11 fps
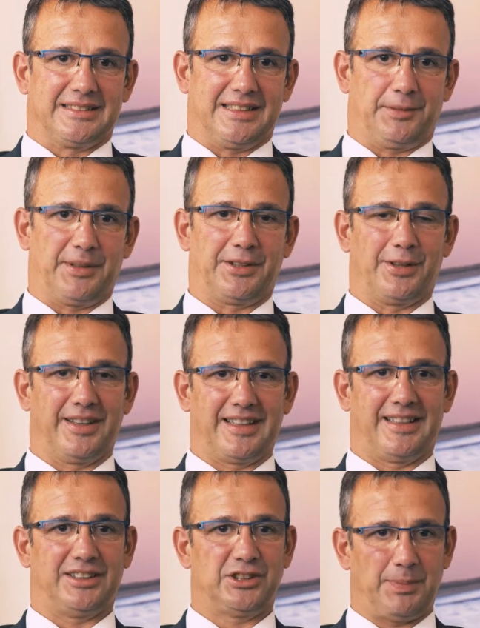Das
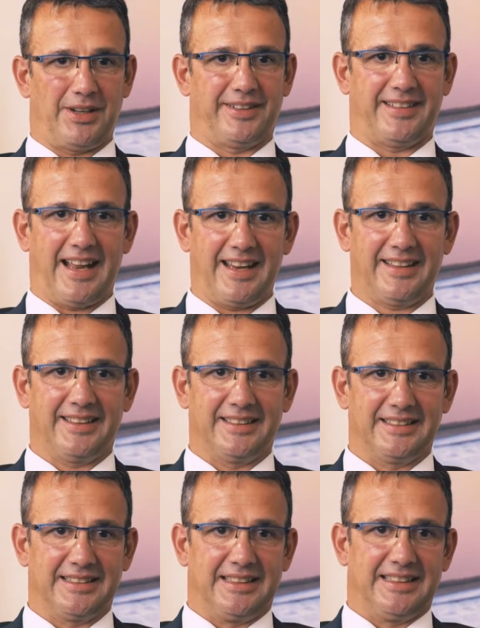bedeutet, es spart Zeit.
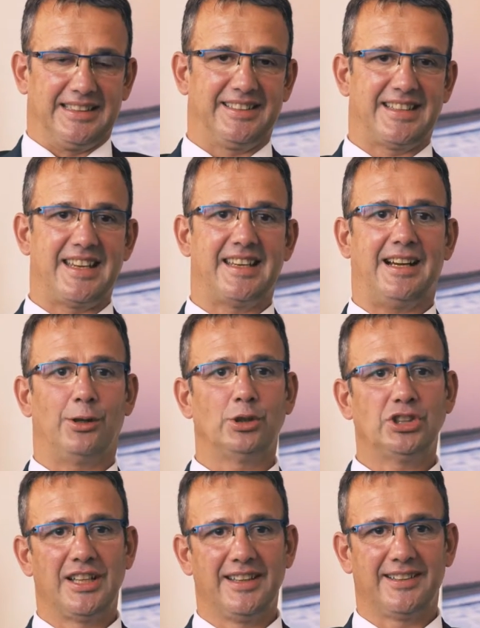Es geht
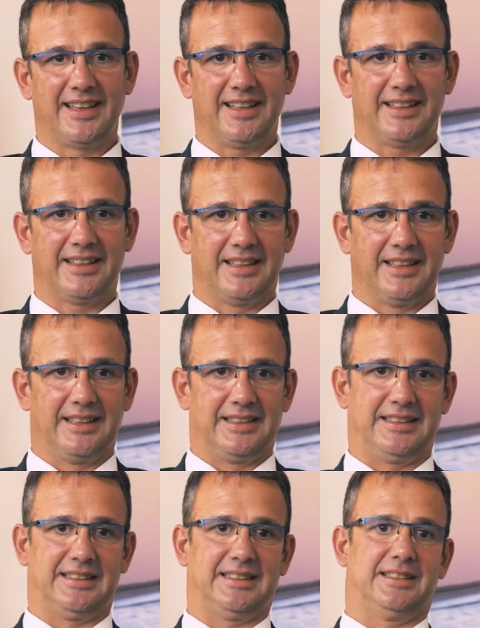ausschließlich äh,
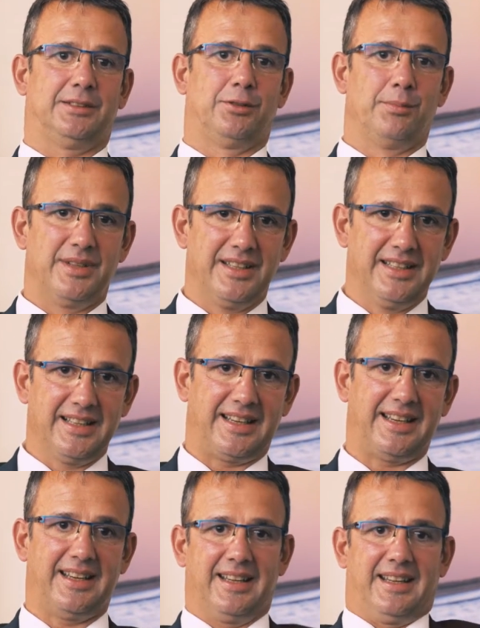um
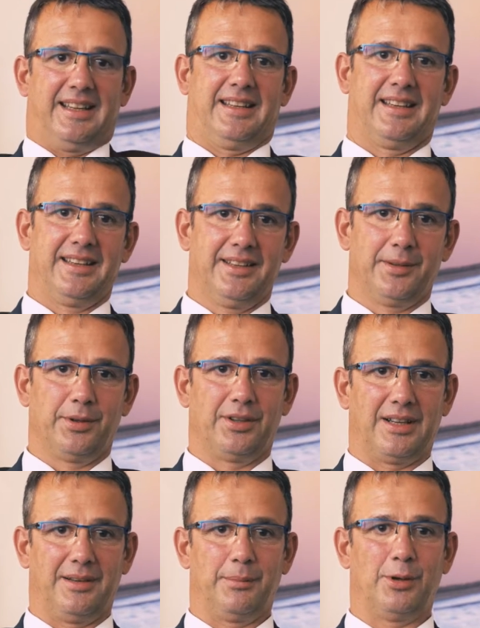ihre
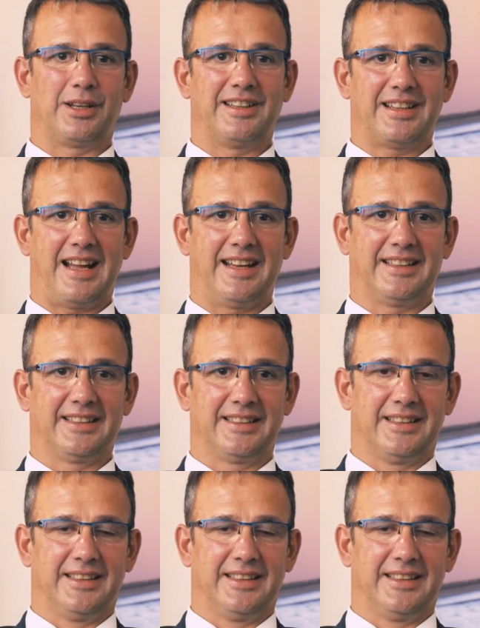individuellen Möglichkeiten